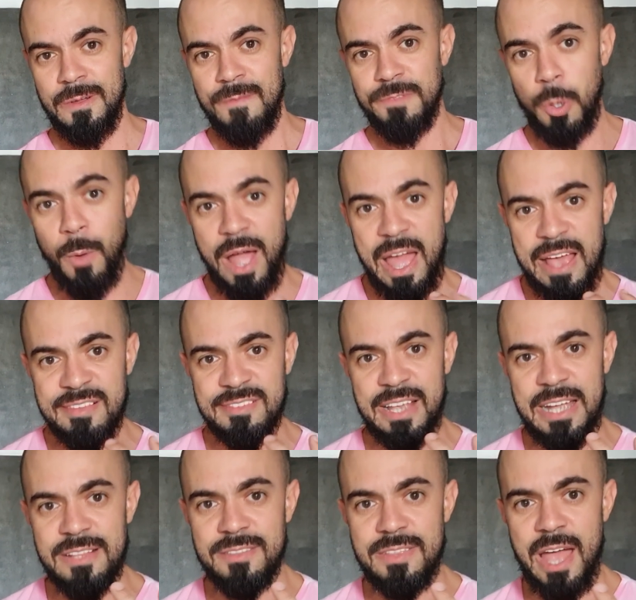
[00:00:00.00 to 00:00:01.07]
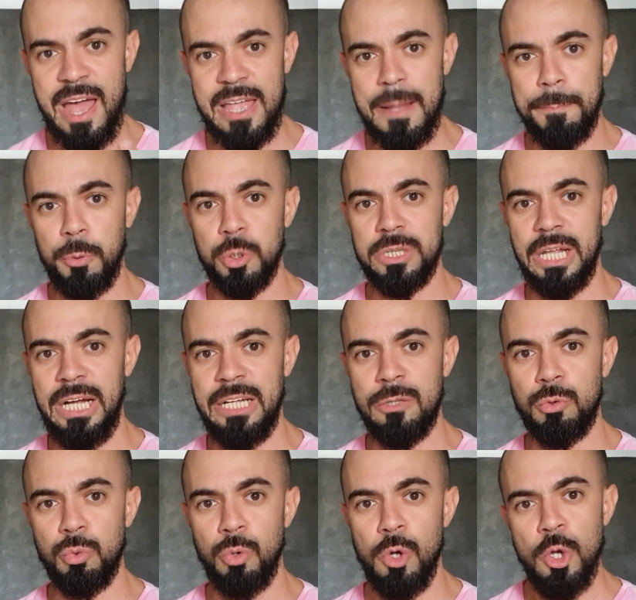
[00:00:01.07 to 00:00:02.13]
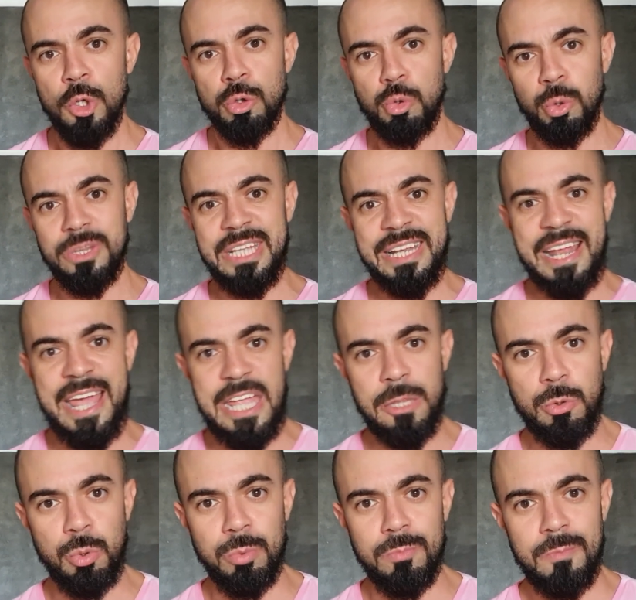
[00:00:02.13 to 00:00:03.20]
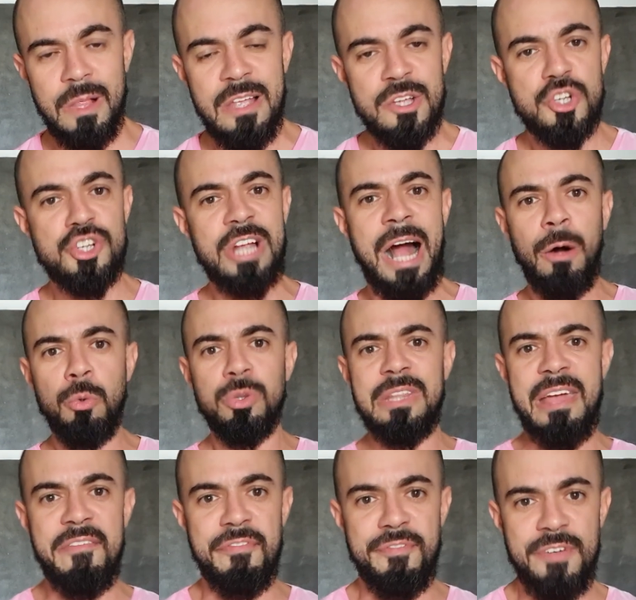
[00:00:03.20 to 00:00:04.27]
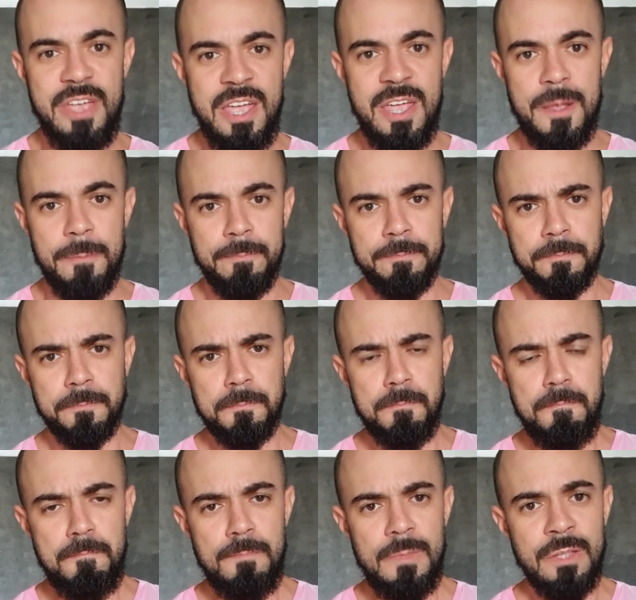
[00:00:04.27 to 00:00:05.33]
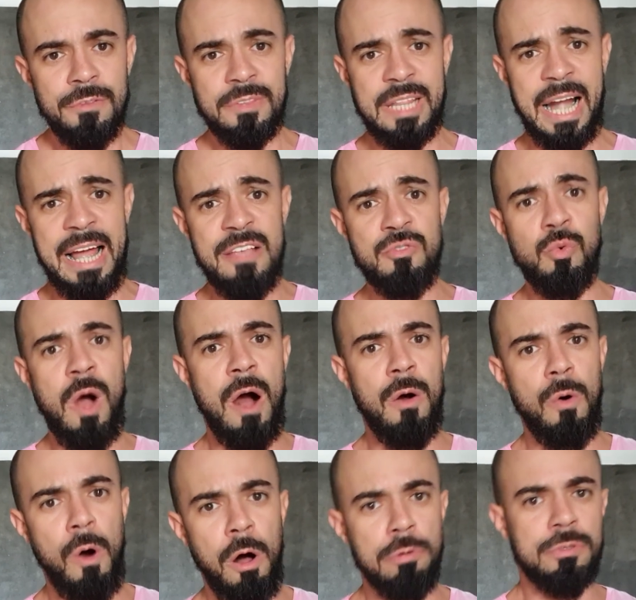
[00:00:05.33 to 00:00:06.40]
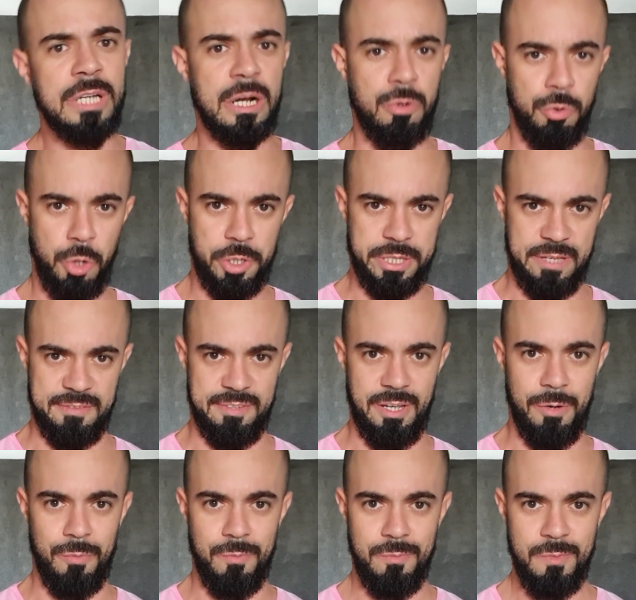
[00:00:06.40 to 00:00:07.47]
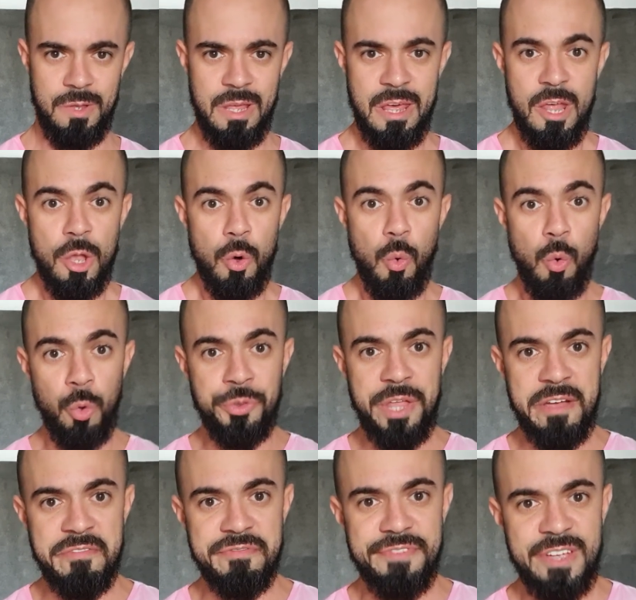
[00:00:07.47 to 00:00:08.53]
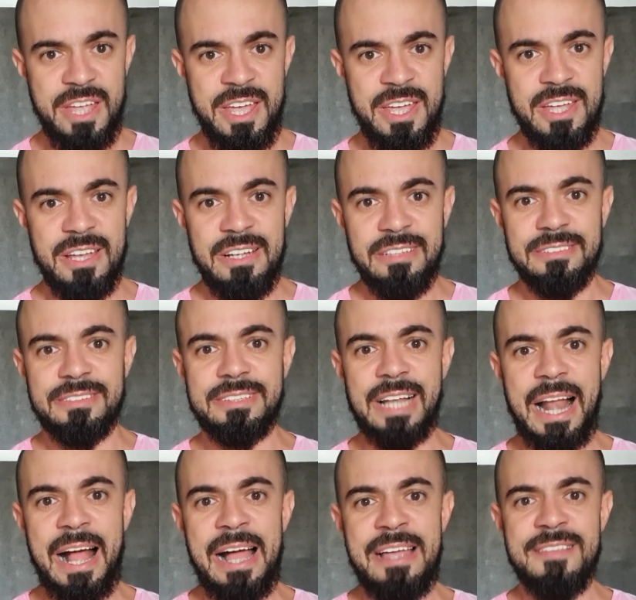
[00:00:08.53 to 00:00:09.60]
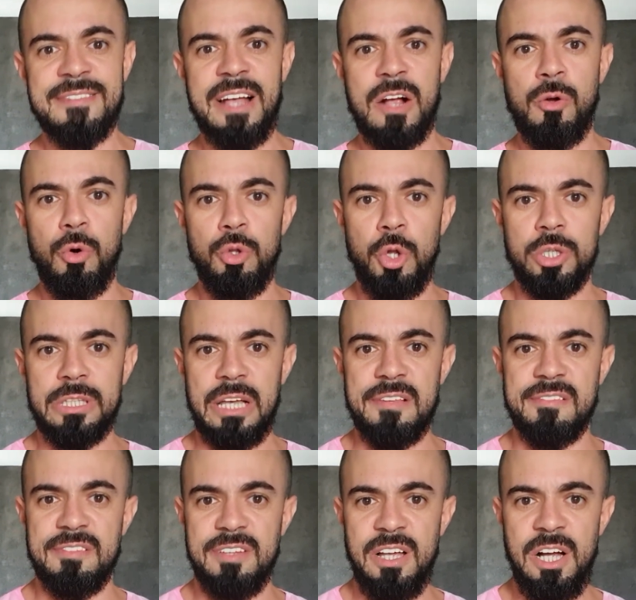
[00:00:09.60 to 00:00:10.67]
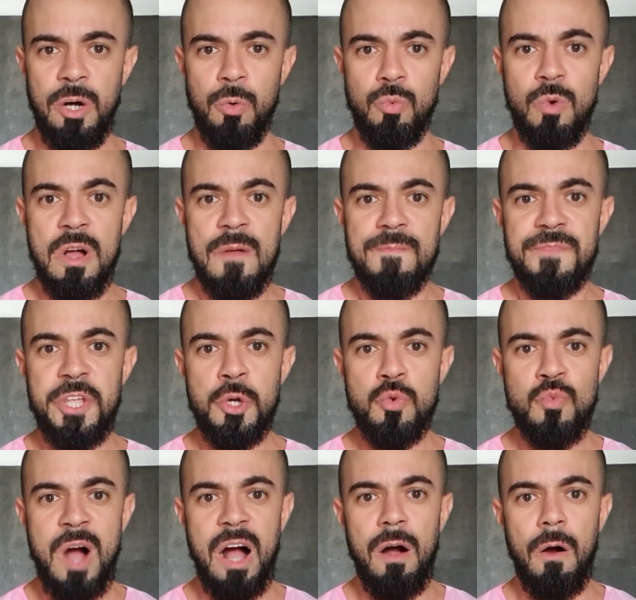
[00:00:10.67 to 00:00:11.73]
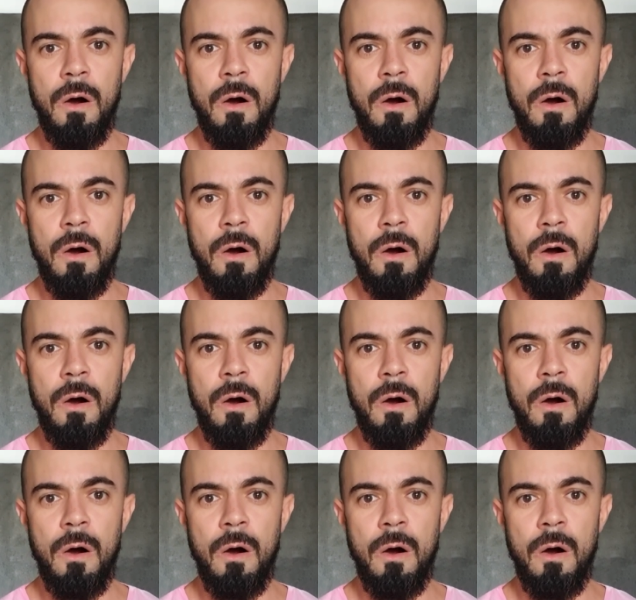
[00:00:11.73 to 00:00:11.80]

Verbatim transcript: Então é essa a ideia, portanto, do direito. Já o dever traz uma outra conotação. O dever traz a conotação de uma